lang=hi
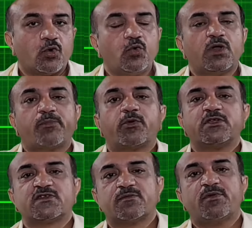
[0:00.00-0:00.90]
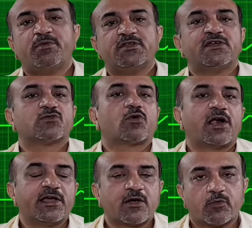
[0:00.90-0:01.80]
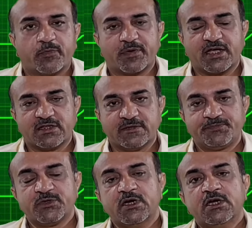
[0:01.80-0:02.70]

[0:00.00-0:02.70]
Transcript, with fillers: खून है पूरे जिसम में भेजा इसको कार्डिक आउटपुट कहते हैं